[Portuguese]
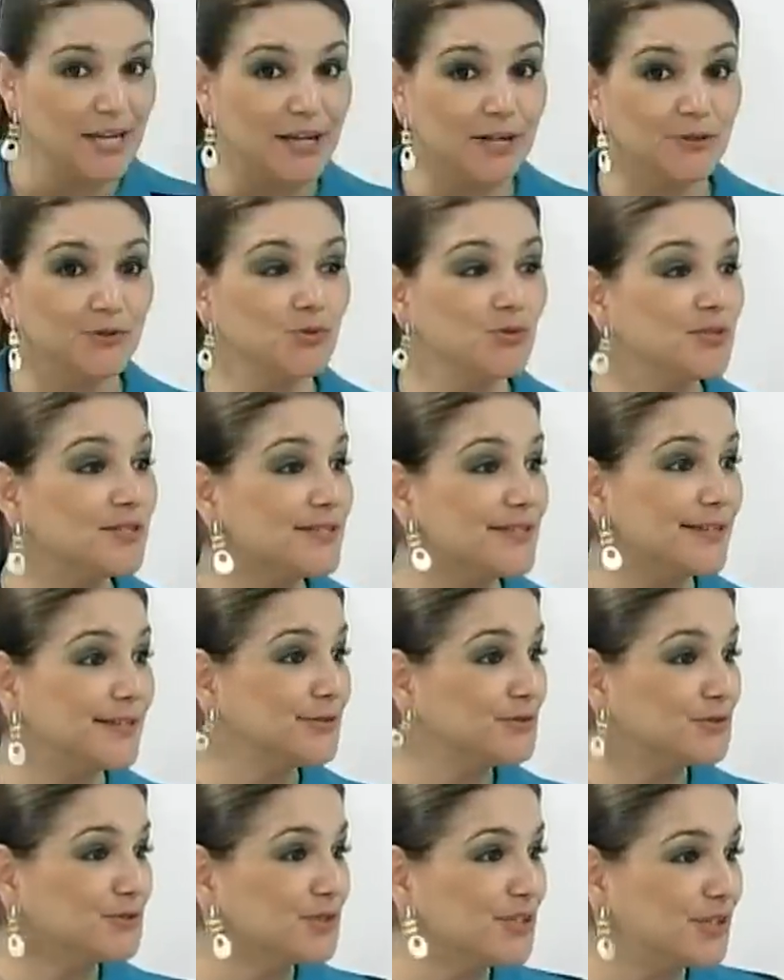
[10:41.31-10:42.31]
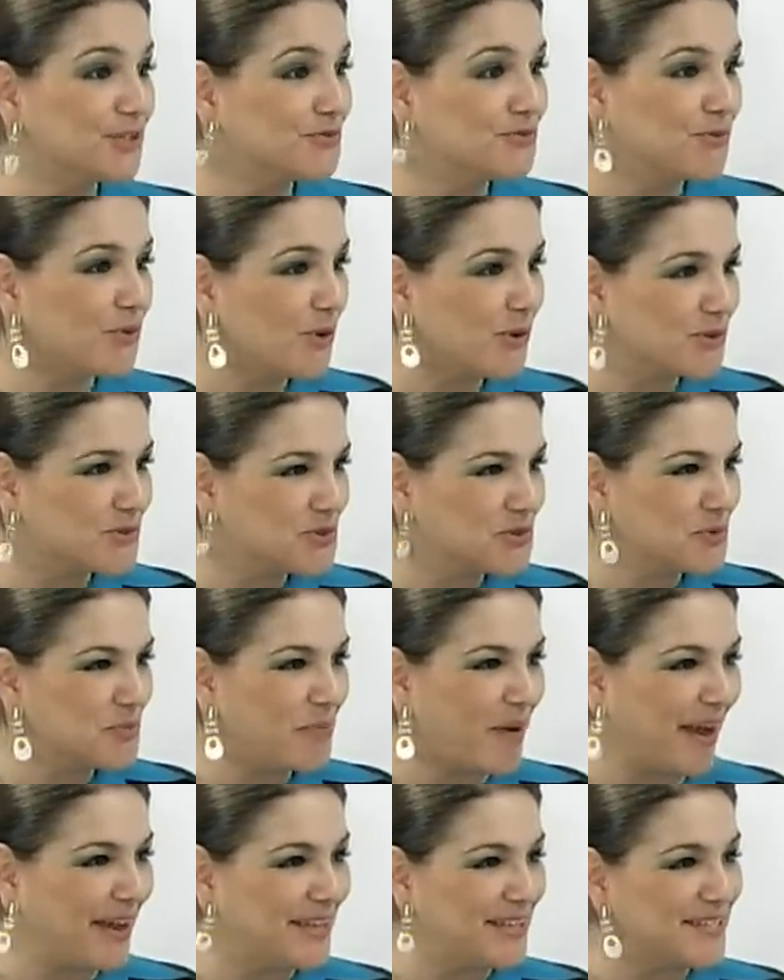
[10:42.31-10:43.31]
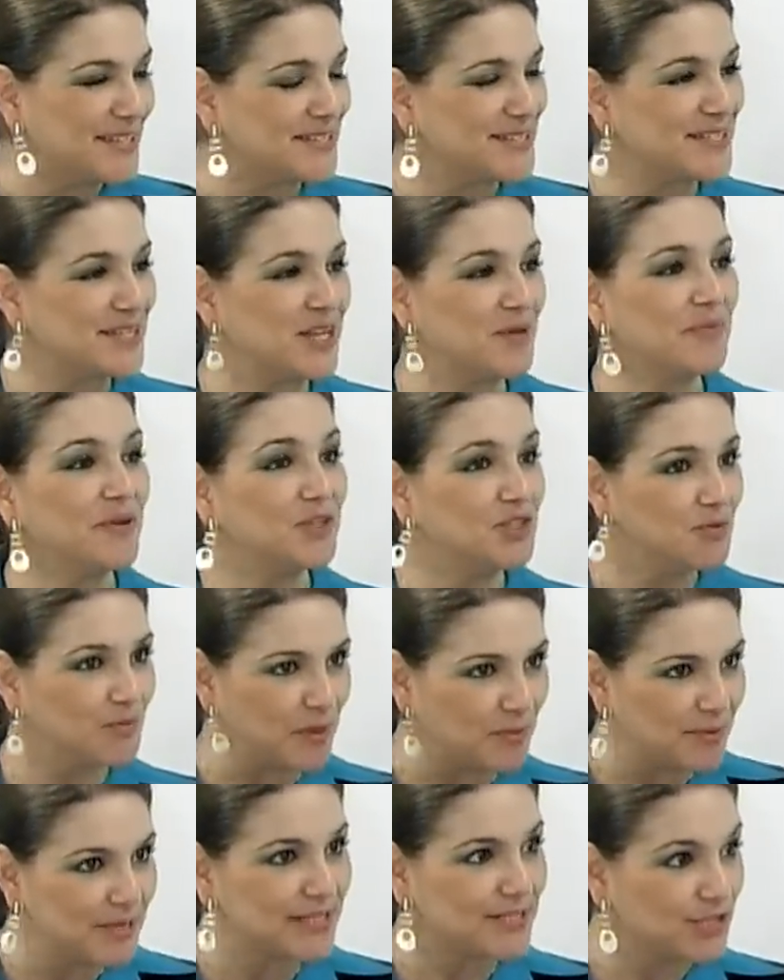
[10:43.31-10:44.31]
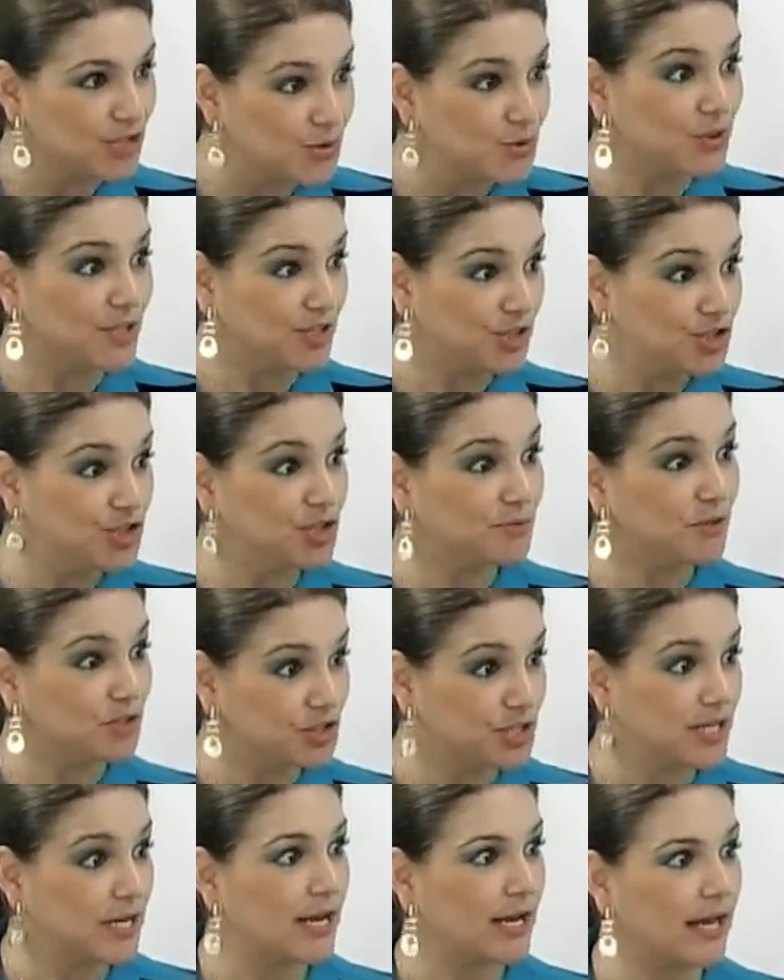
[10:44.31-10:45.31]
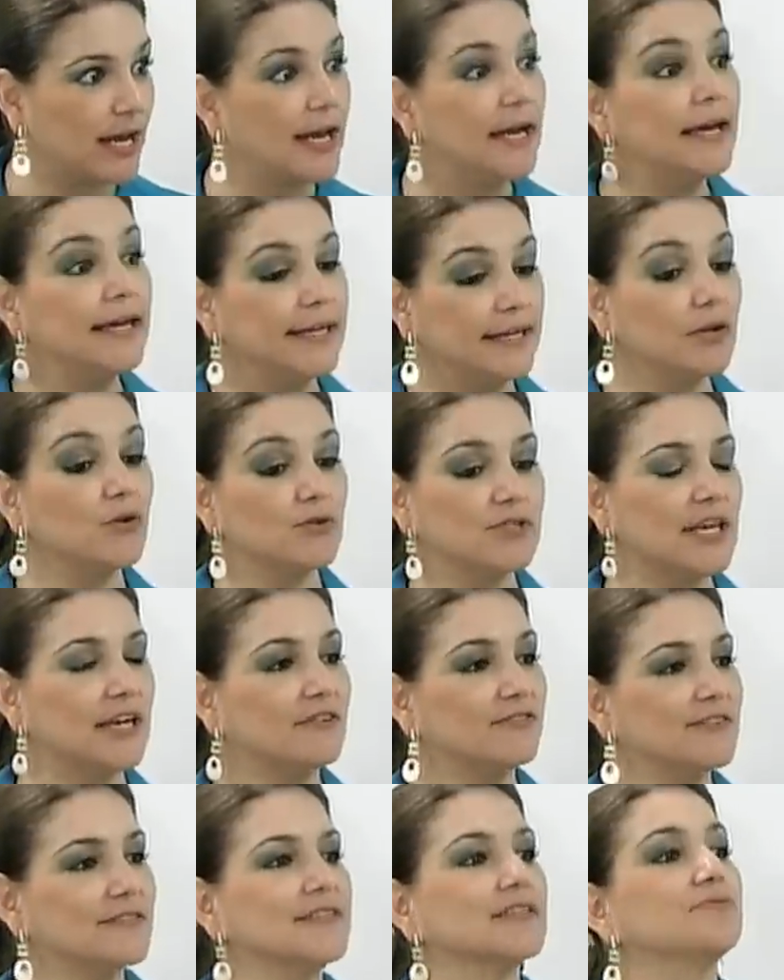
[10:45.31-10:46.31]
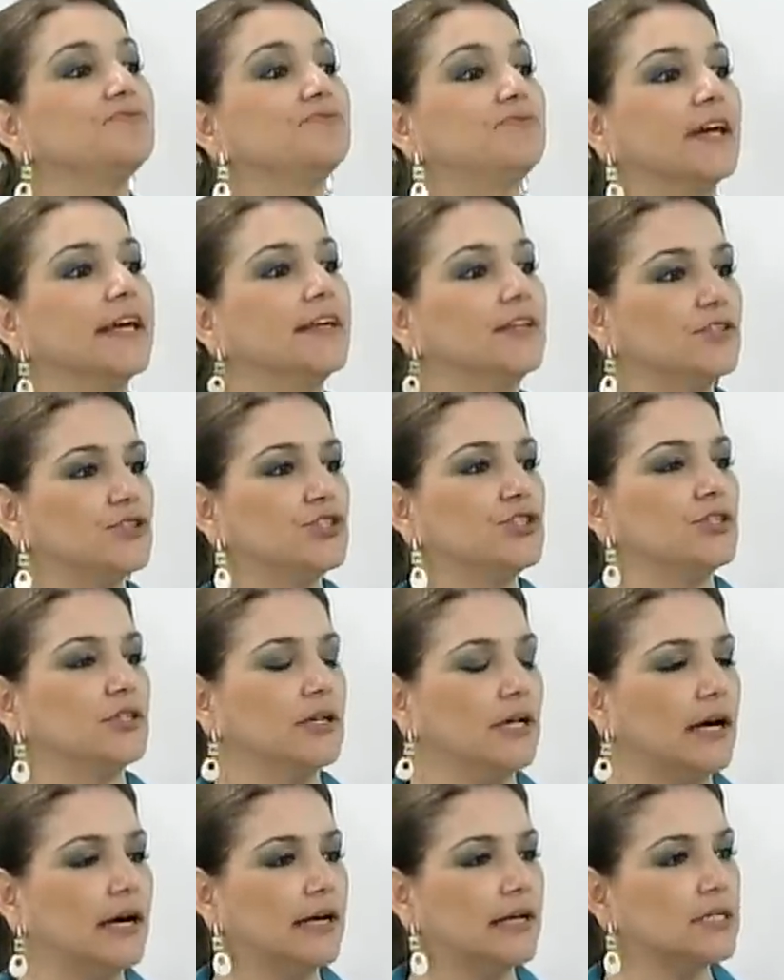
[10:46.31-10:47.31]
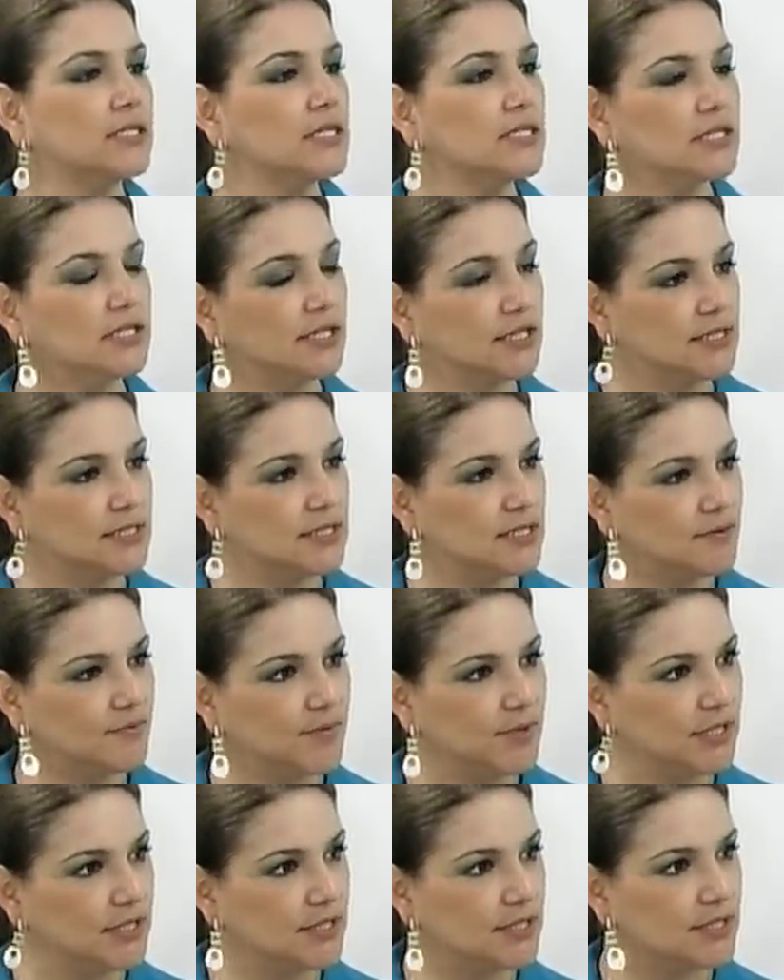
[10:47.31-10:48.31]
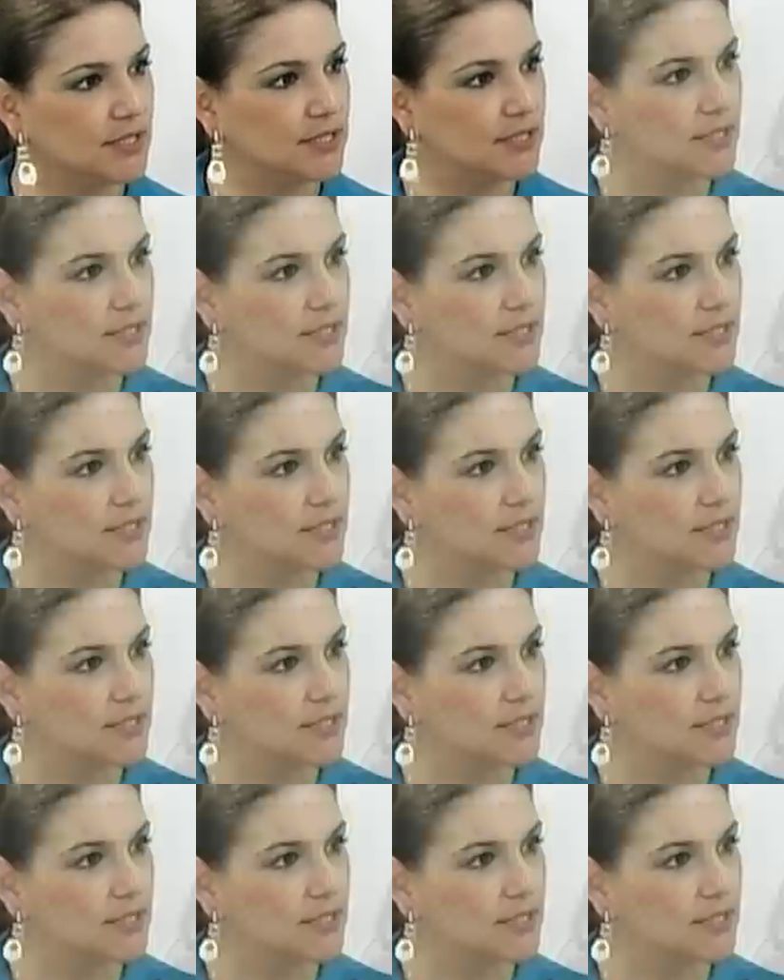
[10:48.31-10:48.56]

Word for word: no centro nervoso do país, de repente uma empresa de Curitiba chega lá e consegue fazer frente a essas grandes empresas? Pois